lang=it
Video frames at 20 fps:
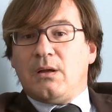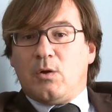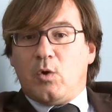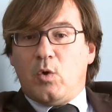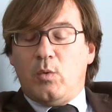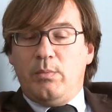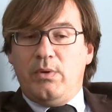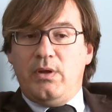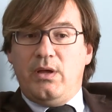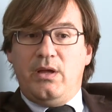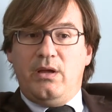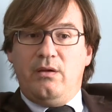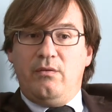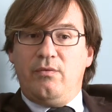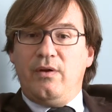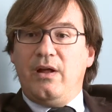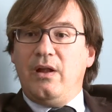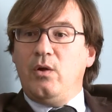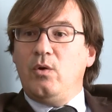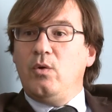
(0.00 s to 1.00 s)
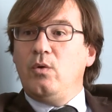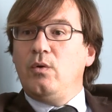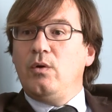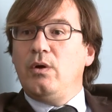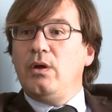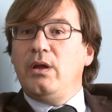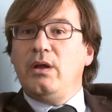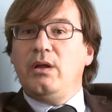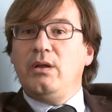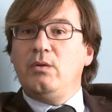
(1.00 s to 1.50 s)
Come
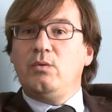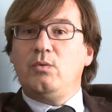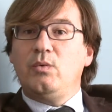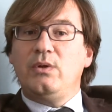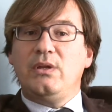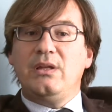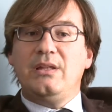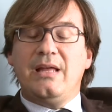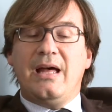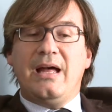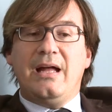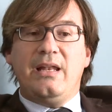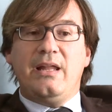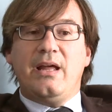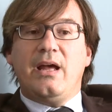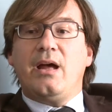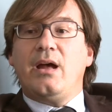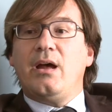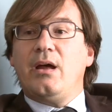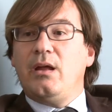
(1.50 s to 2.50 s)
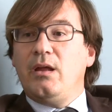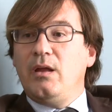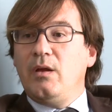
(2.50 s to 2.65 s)
fanno in tutta Italia,